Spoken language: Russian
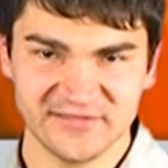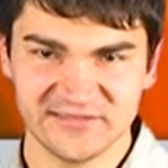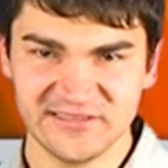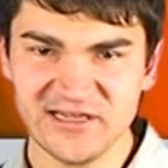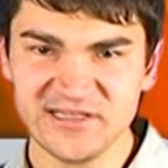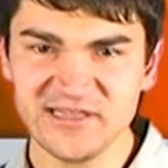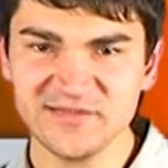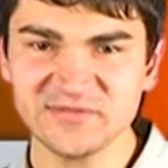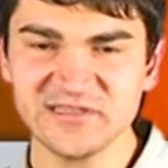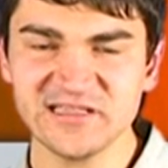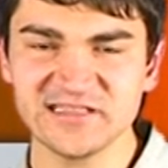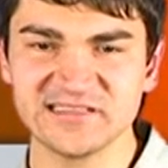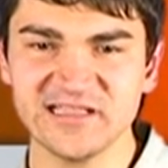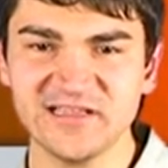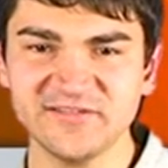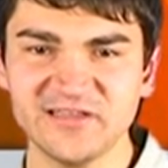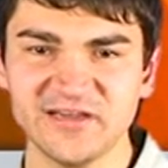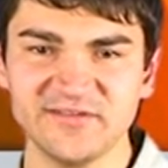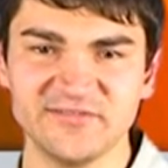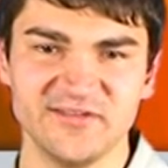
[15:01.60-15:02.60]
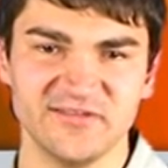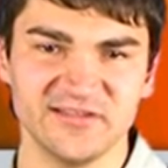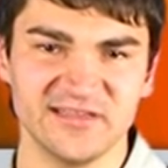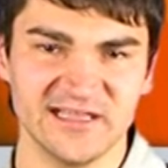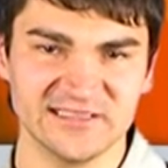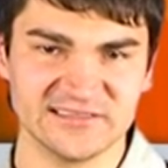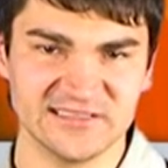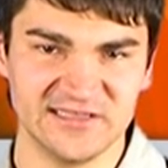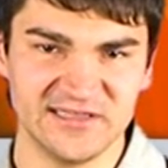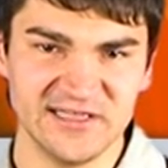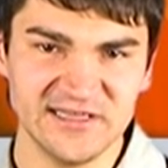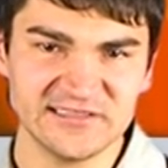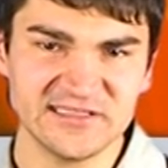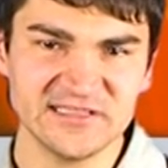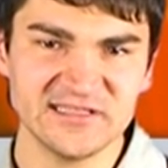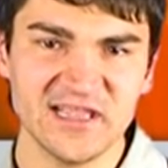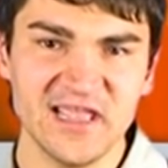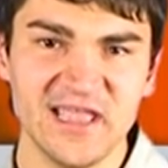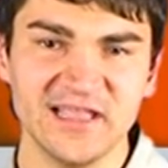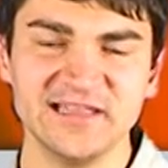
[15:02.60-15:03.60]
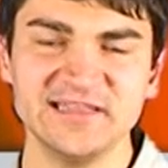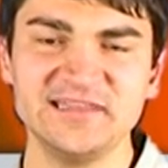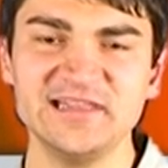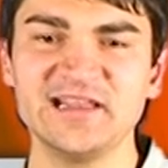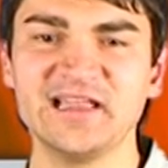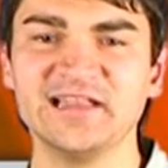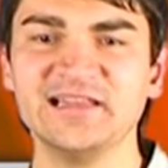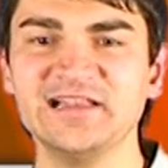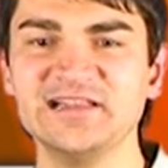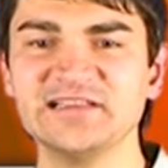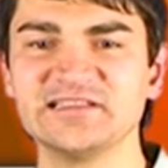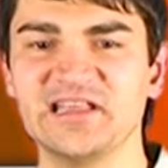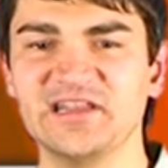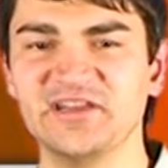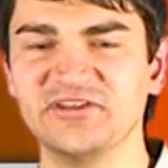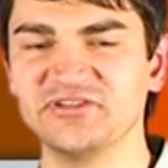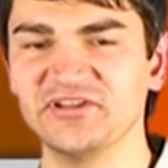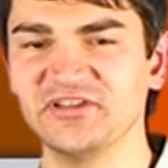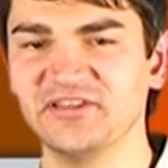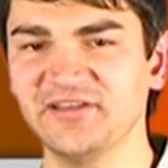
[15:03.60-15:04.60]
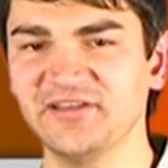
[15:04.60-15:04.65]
Встретимся завтра в 19.30 на телеканале Заречный